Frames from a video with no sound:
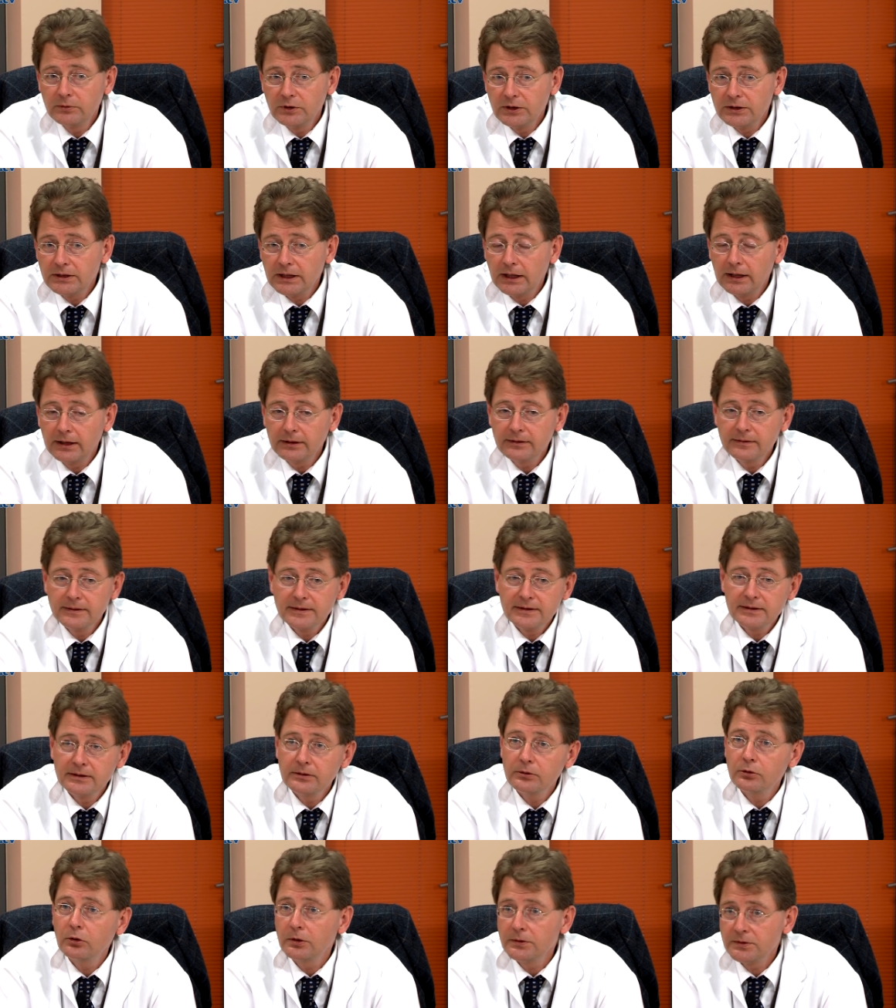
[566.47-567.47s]
Die Daten
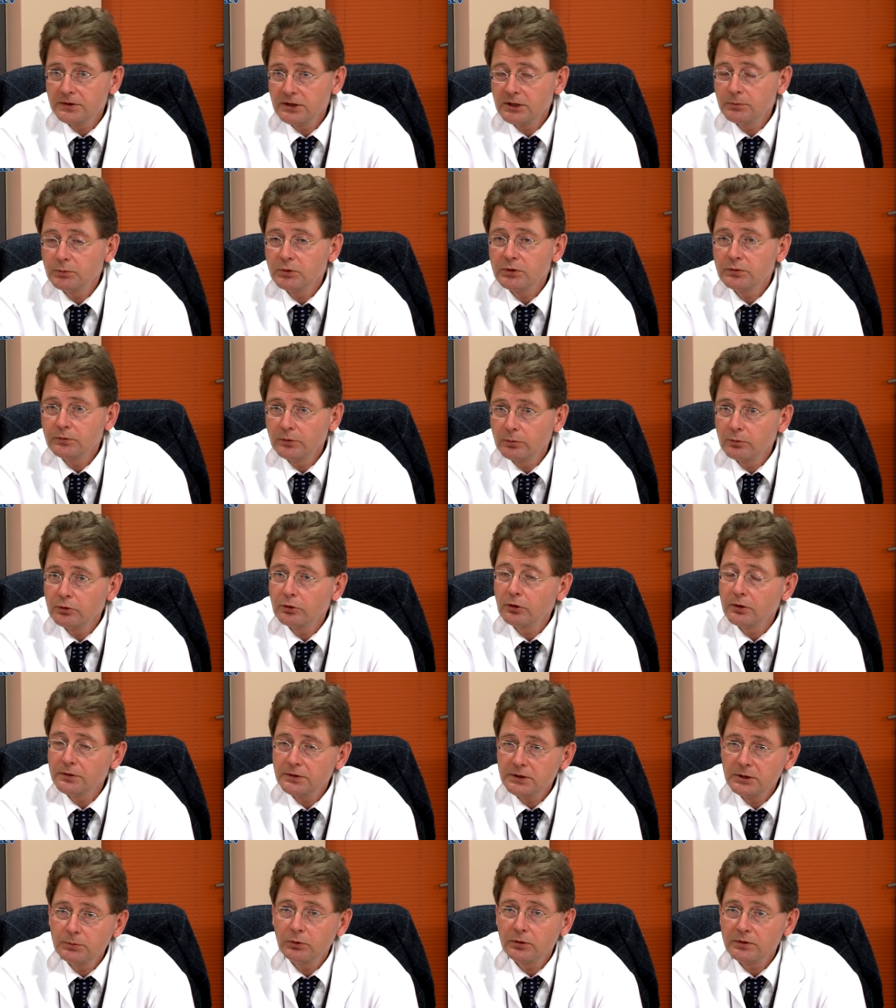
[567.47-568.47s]
sind 90 bis
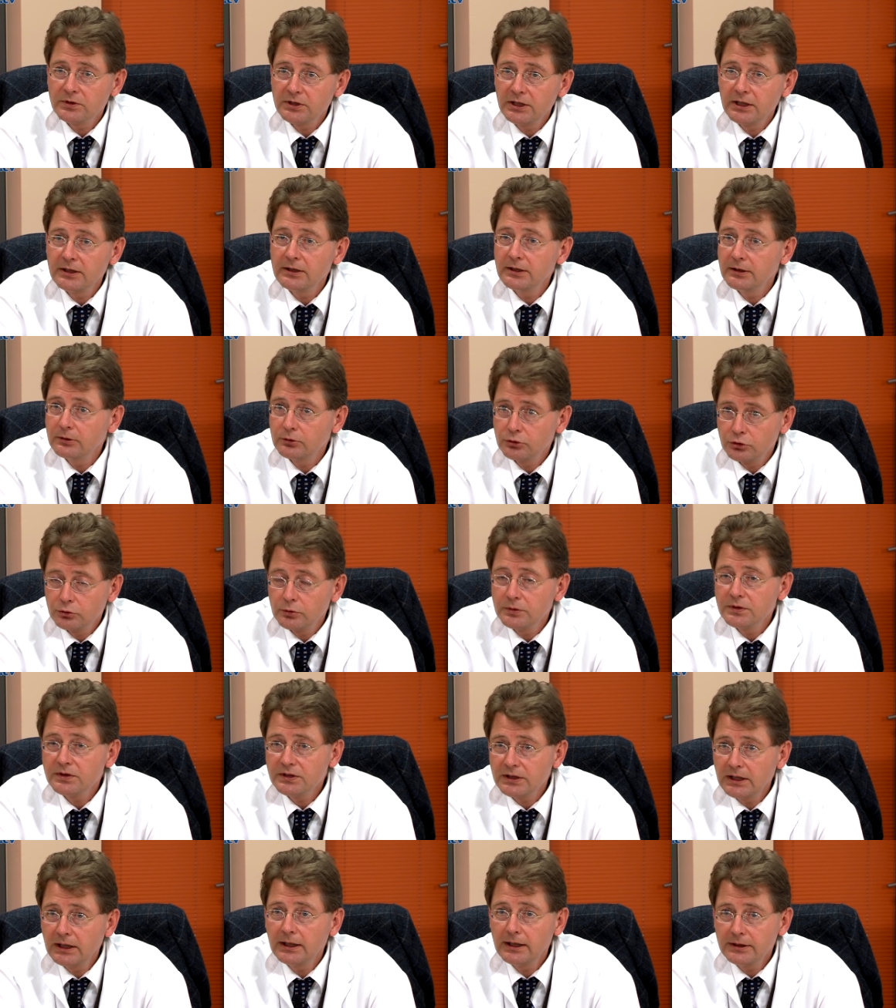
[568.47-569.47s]
95-prozentige
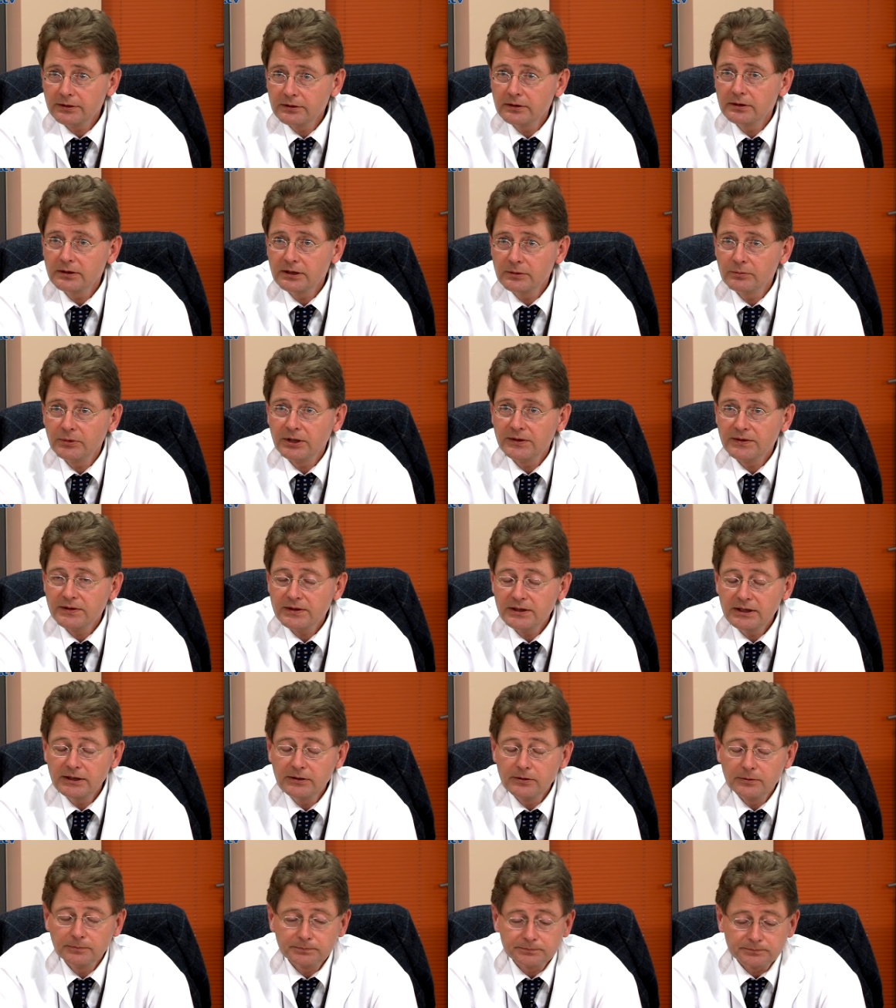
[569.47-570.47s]
Schutzrate, die man
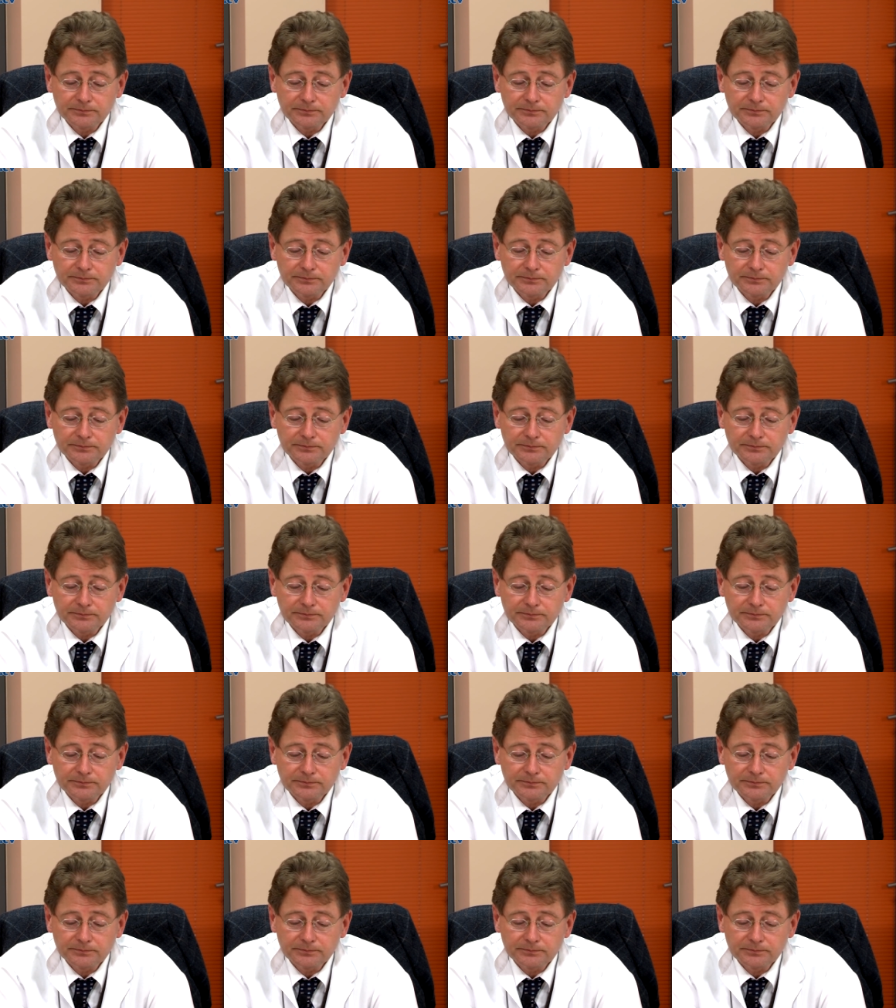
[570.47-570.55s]
sieht.